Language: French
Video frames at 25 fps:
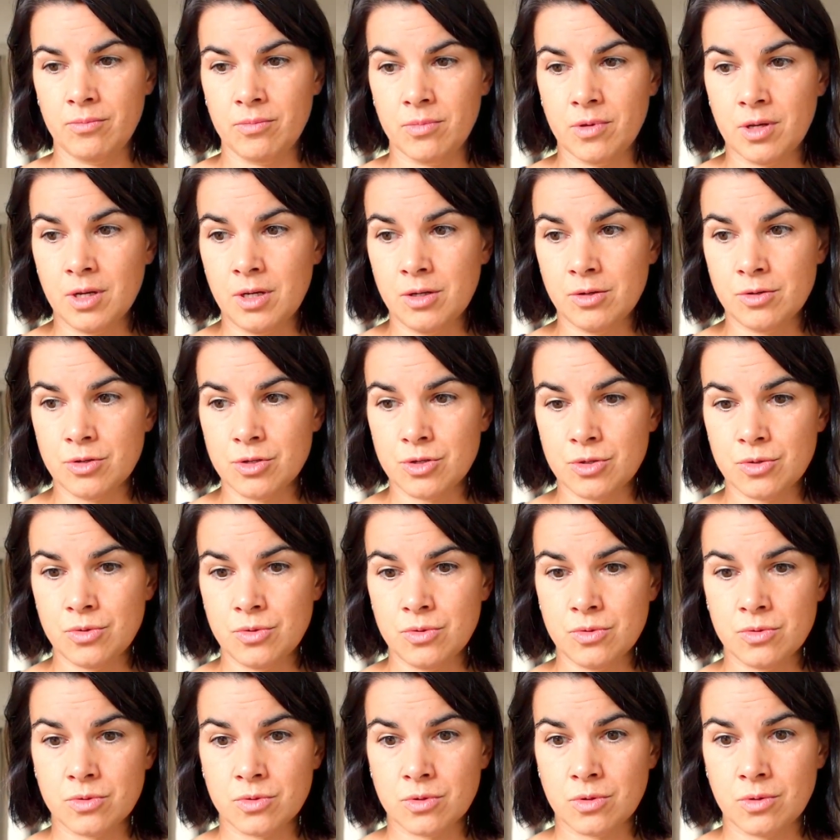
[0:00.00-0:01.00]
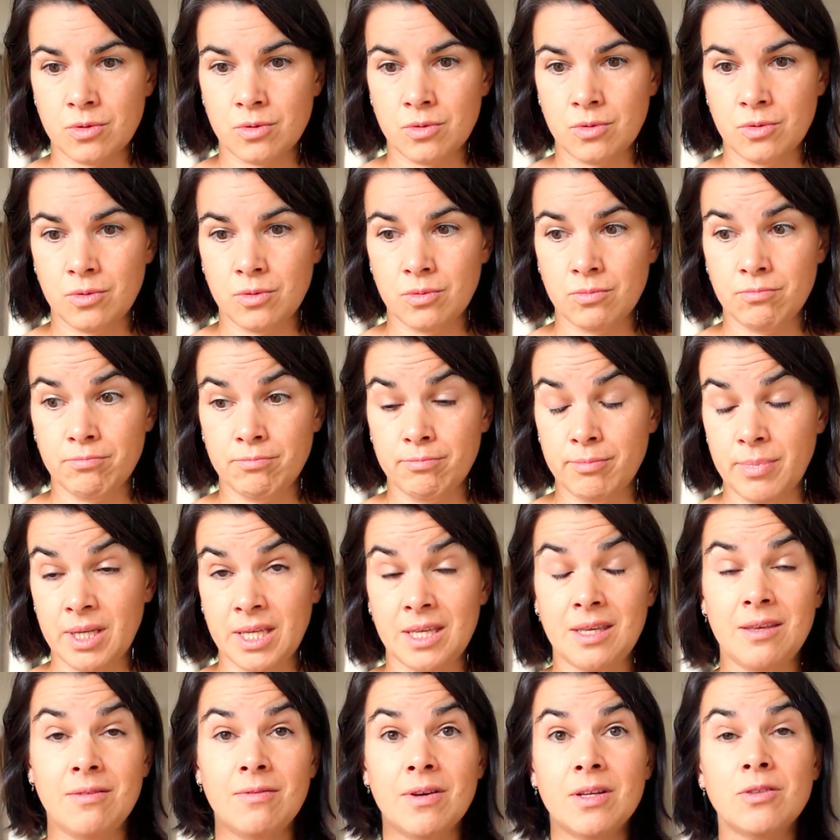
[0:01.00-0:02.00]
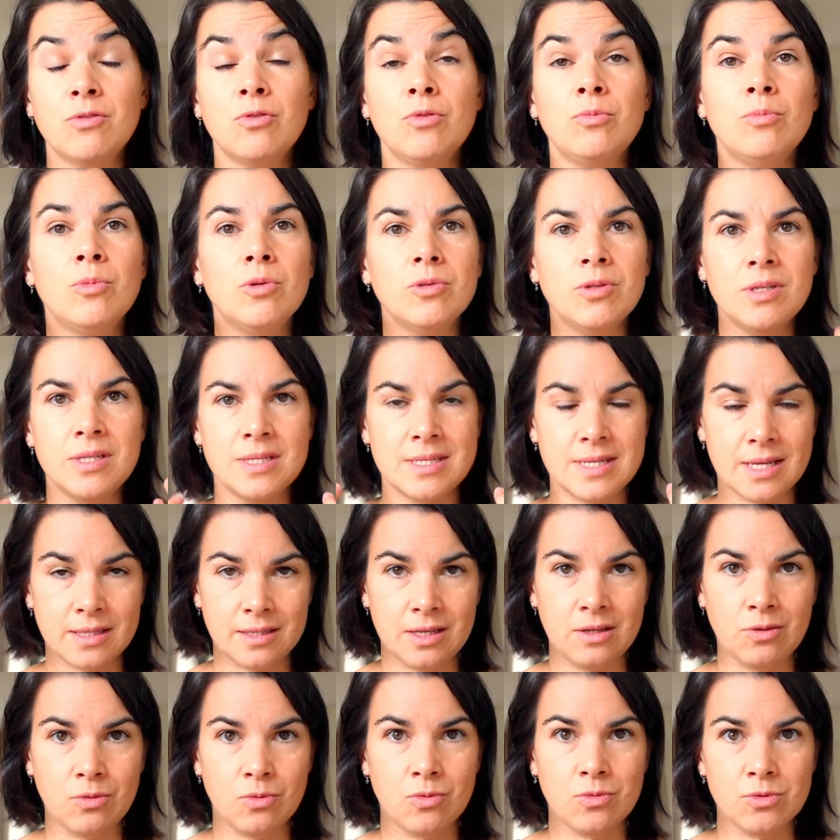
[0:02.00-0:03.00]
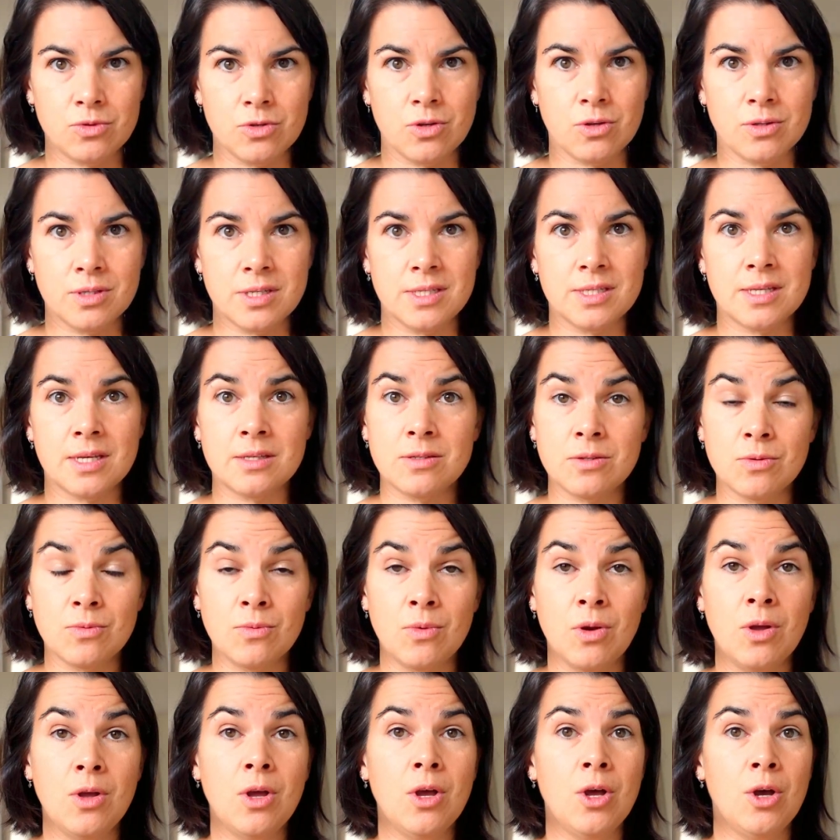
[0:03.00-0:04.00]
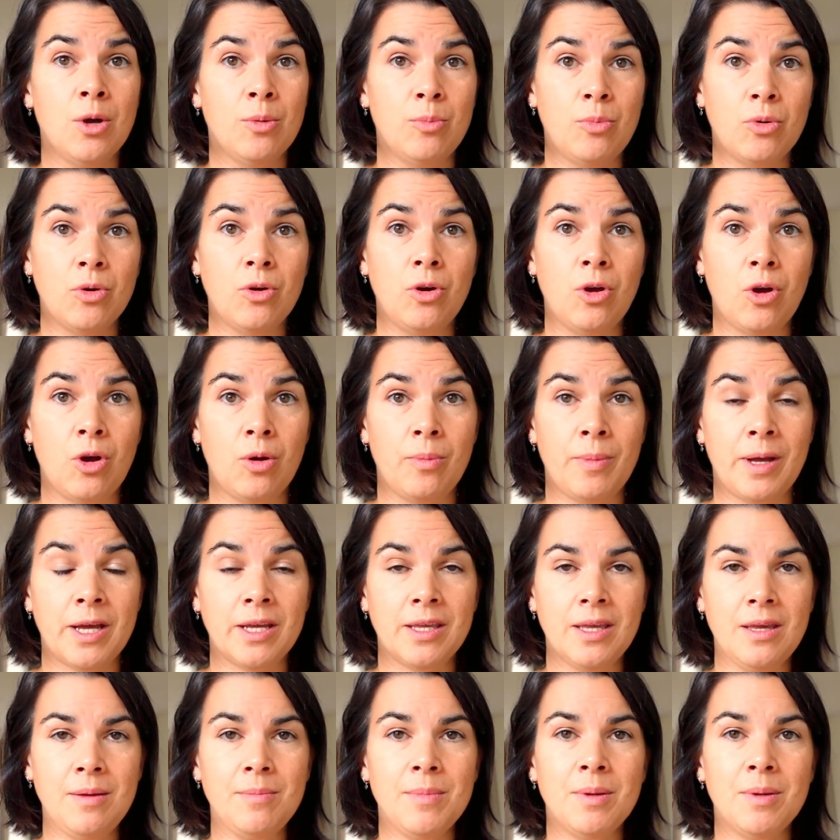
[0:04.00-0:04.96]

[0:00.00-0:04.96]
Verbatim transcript: quelque chose euh, bah, qui va te demander une certaine conscientisation pour le remarquer.